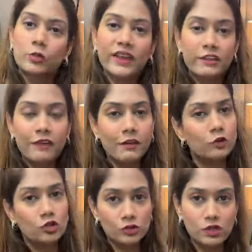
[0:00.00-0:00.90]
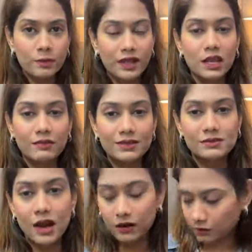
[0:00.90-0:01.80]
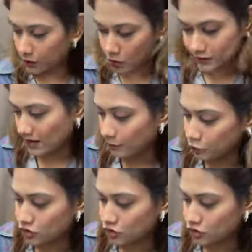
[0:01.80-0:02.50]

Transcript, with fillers: या ट्वेंटी फाइव हो जाओ उसके बाद आई विल स्टार्ट बिकॉज अब